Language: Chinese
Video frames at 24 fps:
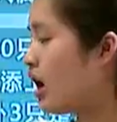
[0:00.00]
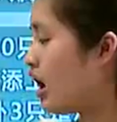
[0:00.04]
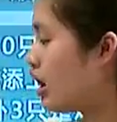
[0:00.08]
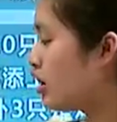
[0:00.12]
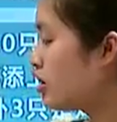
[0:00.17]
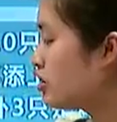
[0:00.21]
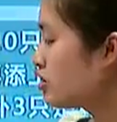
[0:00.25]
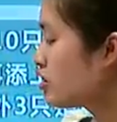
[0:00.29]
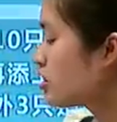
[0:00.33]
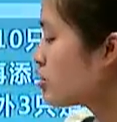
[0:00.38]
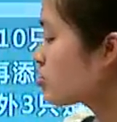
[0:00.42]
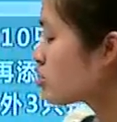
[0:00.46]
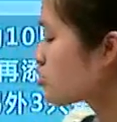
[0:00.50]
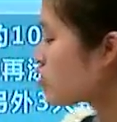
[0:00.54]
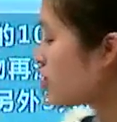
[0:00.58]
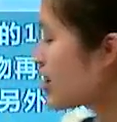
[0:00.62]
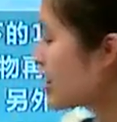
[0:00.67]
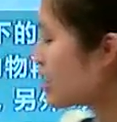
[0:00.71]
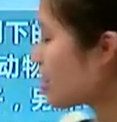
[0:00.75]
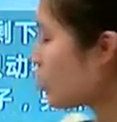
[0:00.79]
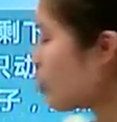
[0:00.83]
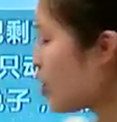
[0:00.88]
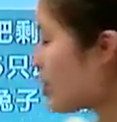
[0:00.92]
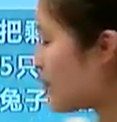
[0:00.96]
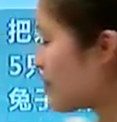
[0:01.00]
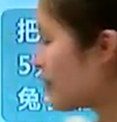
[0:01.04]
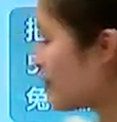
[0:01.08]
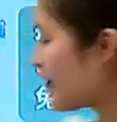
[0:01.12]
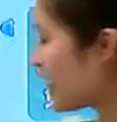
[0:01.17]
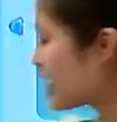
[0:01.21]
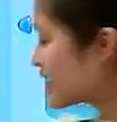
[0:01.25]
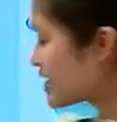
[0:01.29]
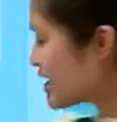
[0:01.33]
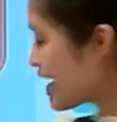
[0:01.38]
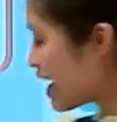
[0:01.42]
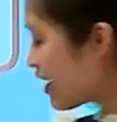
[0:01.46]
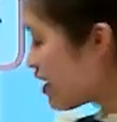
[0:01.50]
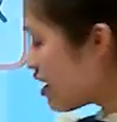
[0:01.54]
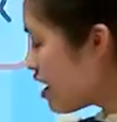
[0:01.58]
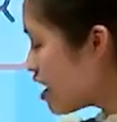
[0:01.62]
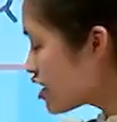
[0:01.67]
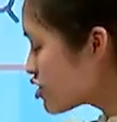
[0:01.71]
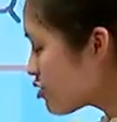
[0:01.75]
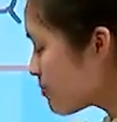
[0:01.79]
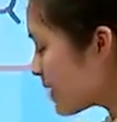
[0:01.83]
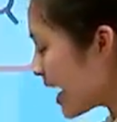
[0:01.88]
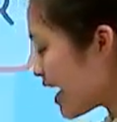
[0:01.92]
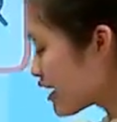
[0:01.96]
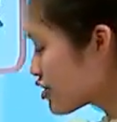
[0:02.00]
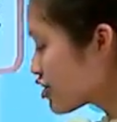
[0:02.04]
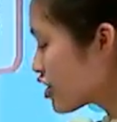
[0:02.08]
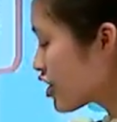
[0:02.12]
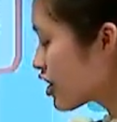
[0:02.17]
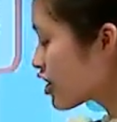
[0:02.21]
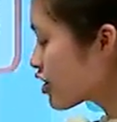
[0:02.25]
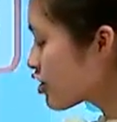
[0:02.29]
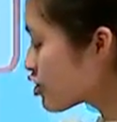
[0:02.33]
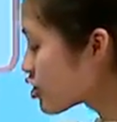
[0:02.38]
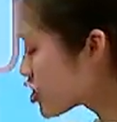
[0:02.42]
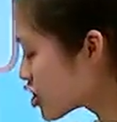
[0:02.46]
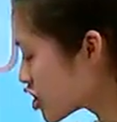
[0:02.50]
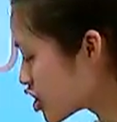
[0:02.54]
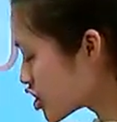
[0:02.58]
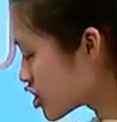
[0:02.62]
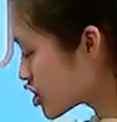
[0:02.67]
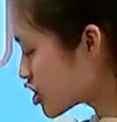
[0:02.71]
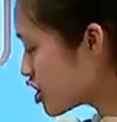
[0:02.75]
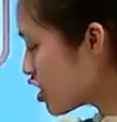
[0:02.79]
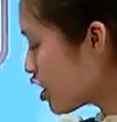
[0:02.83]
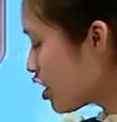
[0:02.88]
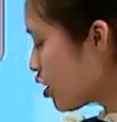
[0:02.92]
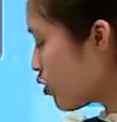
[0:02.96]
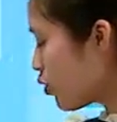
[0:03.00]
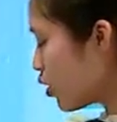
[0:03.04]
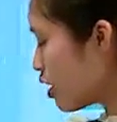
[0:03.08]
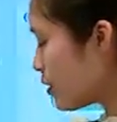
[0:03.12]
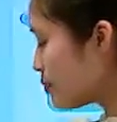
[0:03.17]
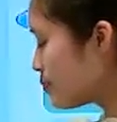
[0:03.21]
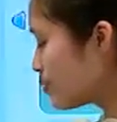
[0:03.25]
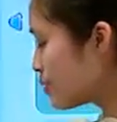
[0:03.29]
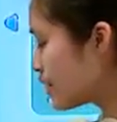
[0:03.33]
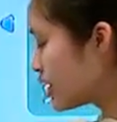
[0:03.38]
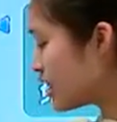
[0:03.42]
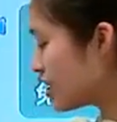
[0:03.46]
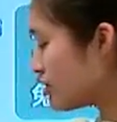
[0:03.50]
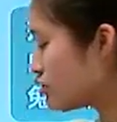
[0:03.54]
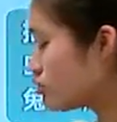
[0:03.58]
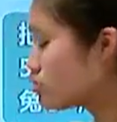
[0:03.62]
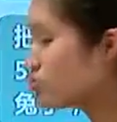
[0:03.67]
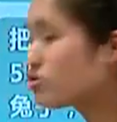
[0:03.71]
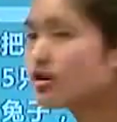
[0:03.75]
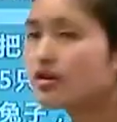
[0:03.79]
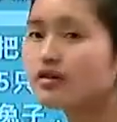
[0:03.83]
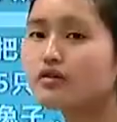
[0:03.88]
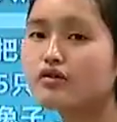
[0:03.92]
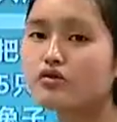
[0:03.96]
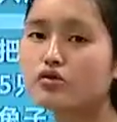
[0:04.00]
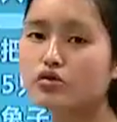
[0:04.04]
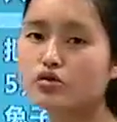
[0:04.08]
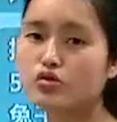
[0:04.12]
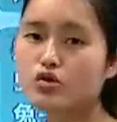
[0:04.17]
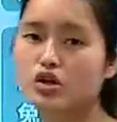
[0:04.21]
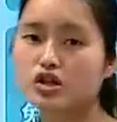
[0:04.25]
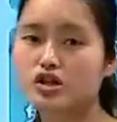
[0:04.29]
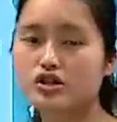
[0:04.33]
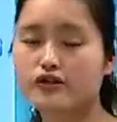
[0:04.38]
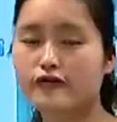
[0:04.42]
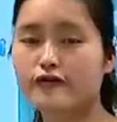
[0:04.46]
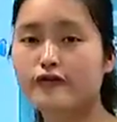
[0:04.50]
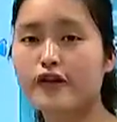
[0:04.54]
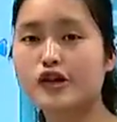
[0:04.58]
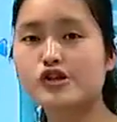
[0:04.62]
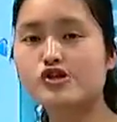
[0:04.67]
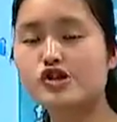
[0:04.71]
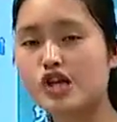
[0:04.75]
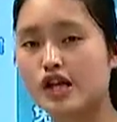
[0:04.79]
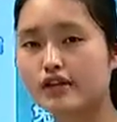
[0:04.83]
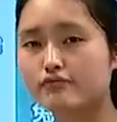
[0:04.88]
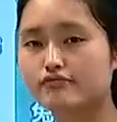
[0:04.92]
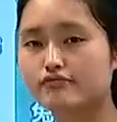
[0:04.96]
啊。那所以呢，我们发现就把这个十我平均，如果是分